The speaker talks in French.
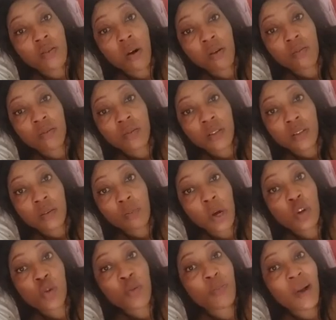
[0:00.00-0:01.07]
Non, moi,
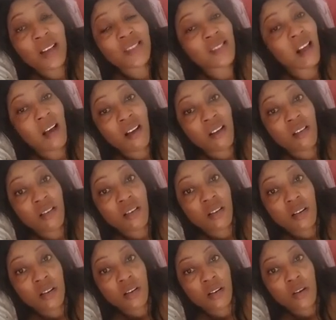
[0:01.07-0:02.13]
je ne joue pas ça.
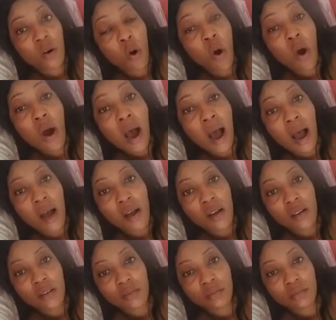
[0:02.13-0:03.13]
Oh, ah.